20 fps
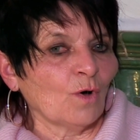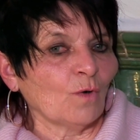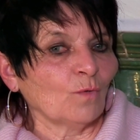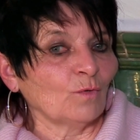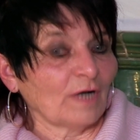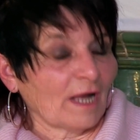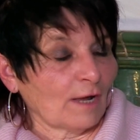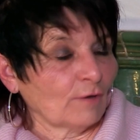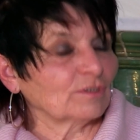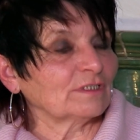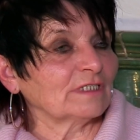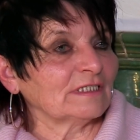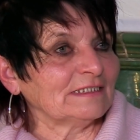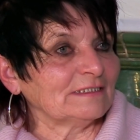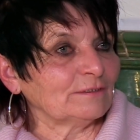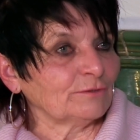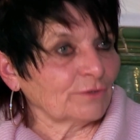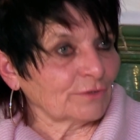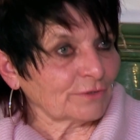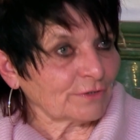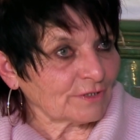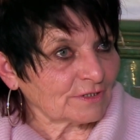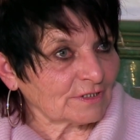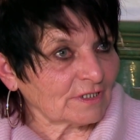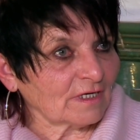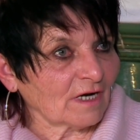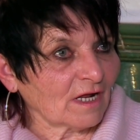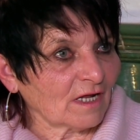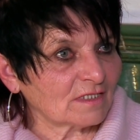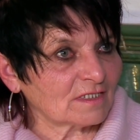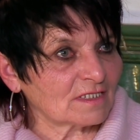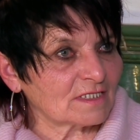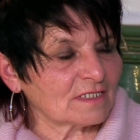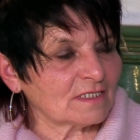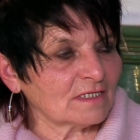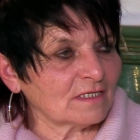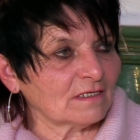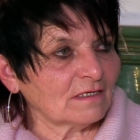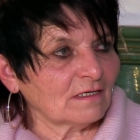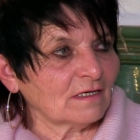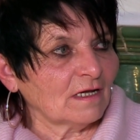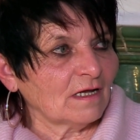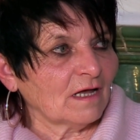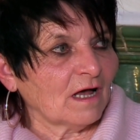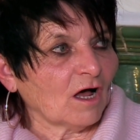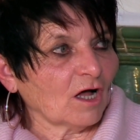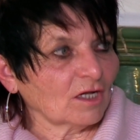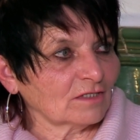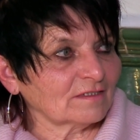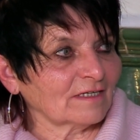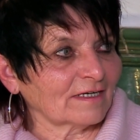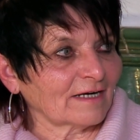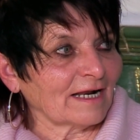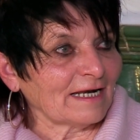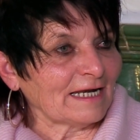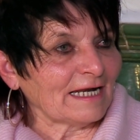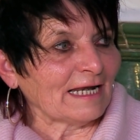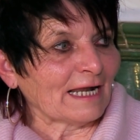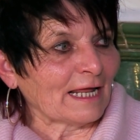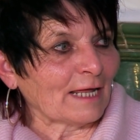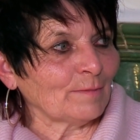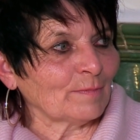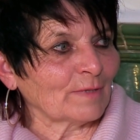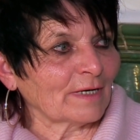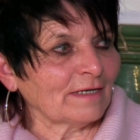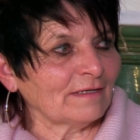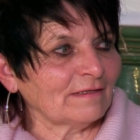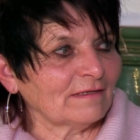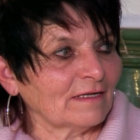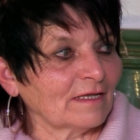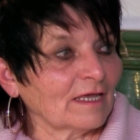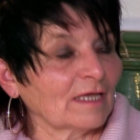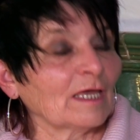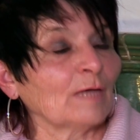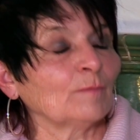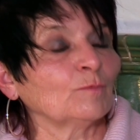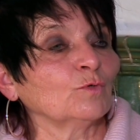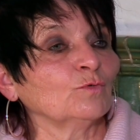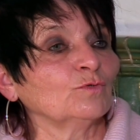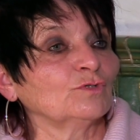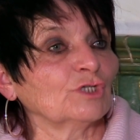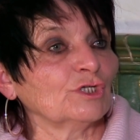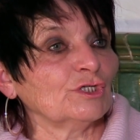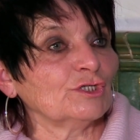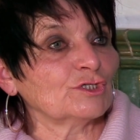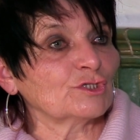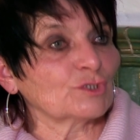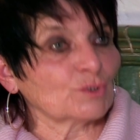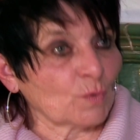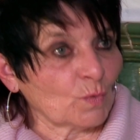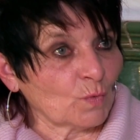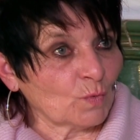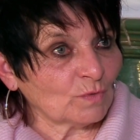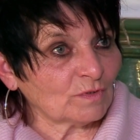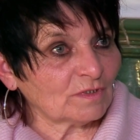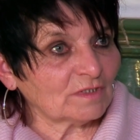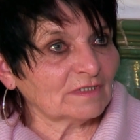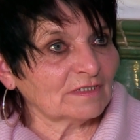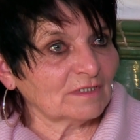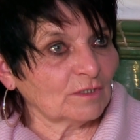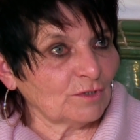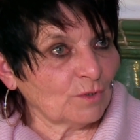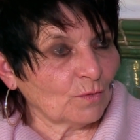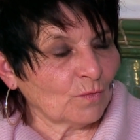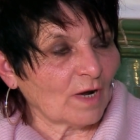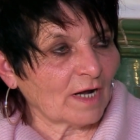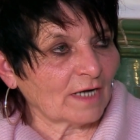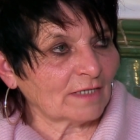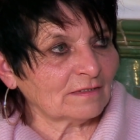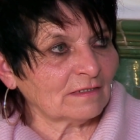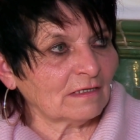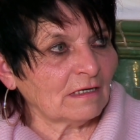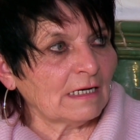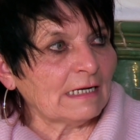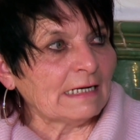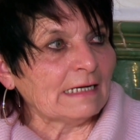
Und auch den Töchtern hat sie hat er eine Leibrente gegeben und den Sohn, den Johann,